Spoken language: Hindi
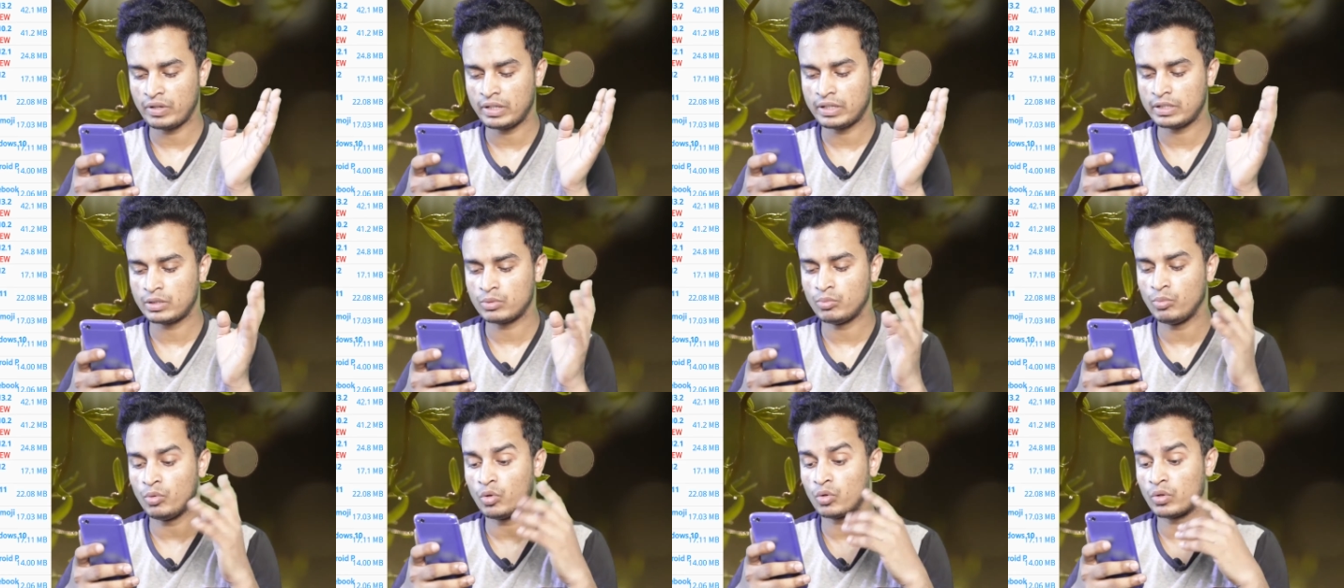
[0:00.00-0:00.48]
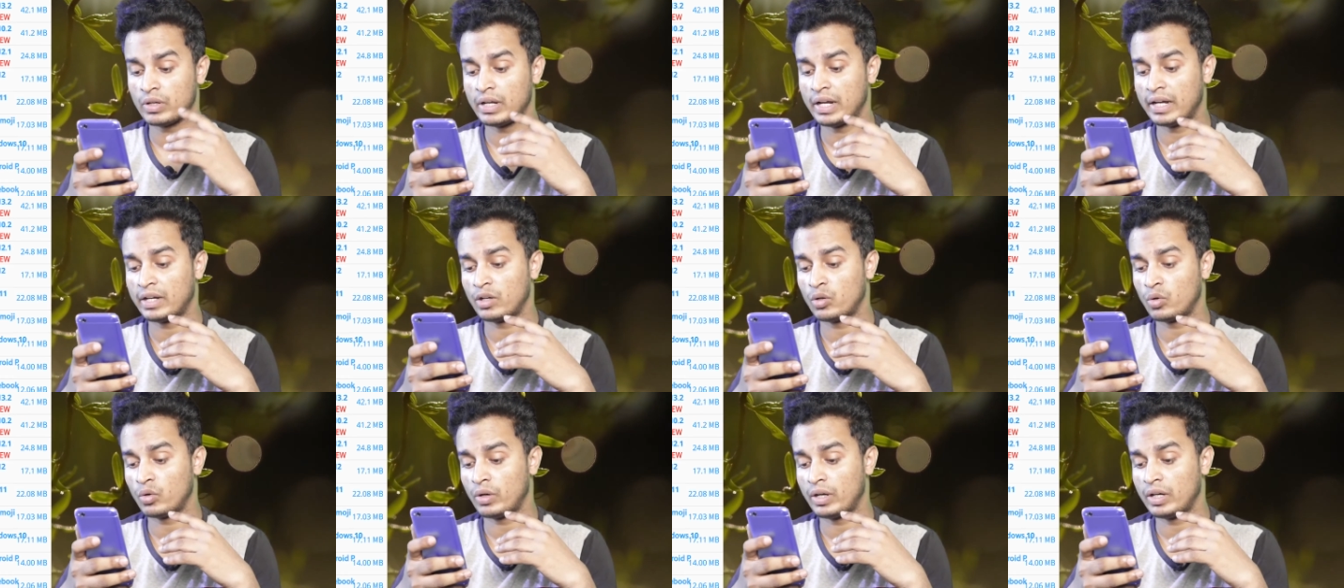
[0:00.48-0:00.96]
फेसबुक
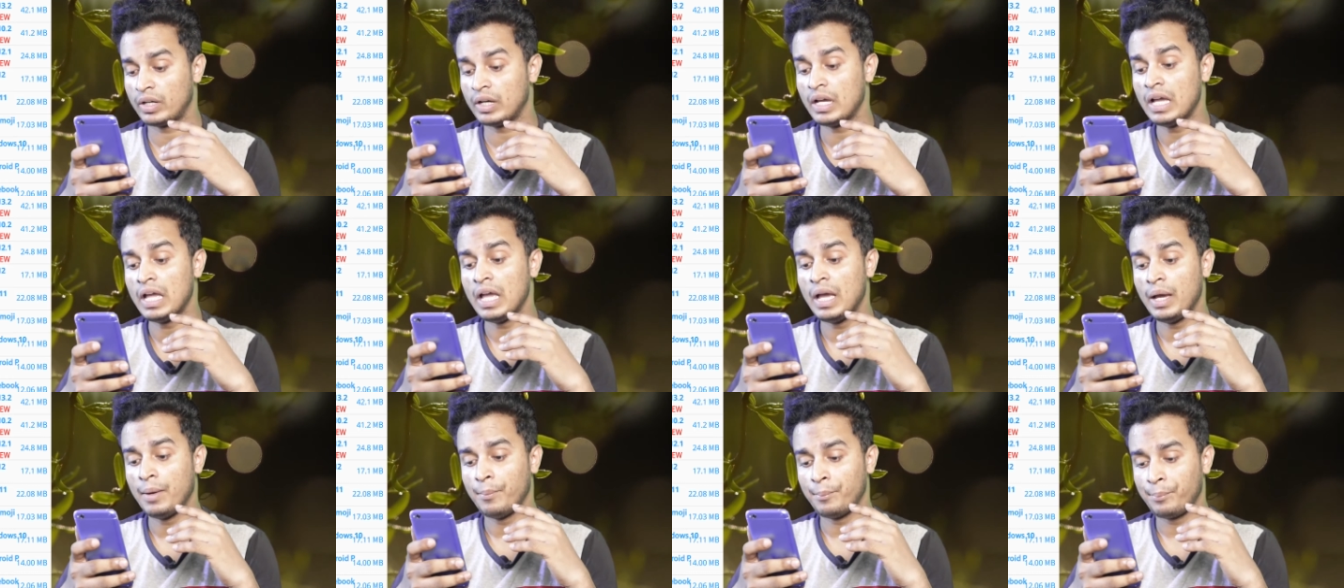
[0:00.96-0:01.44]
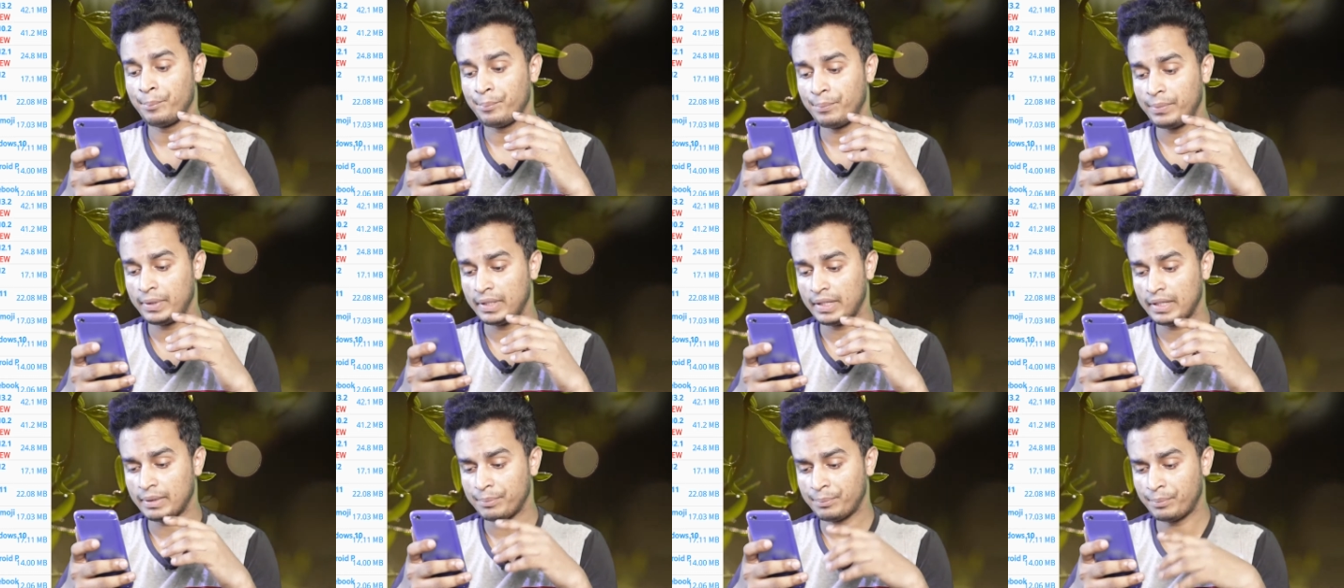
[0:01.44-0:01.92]
एंड्रॉयड
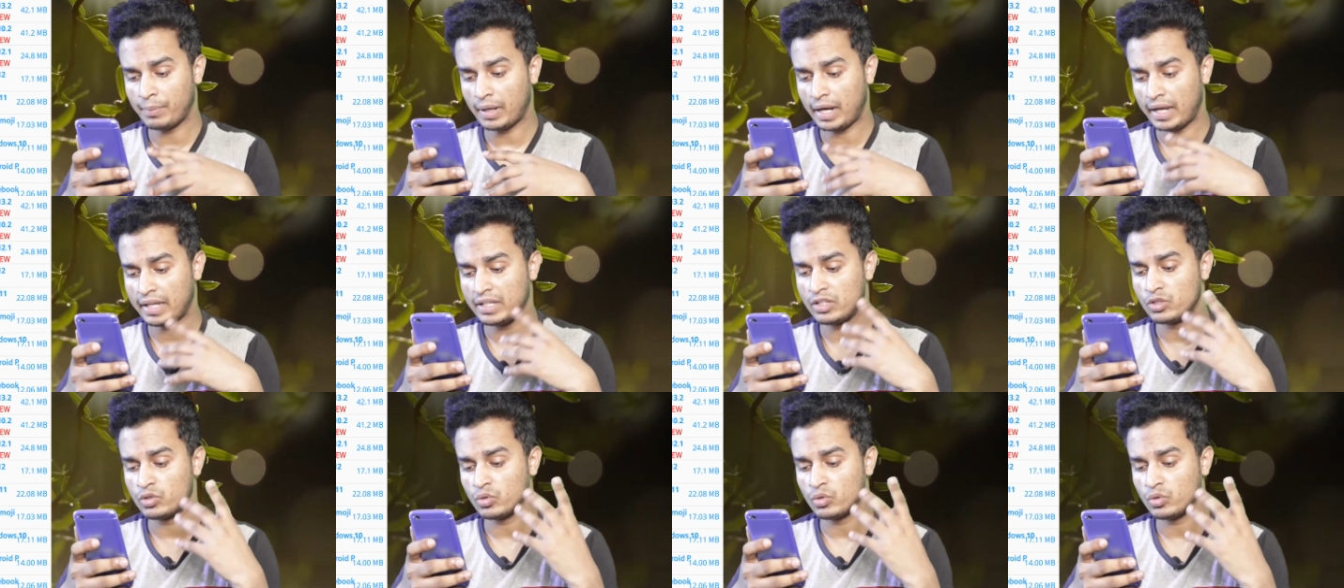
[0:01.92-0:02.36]
पी पाई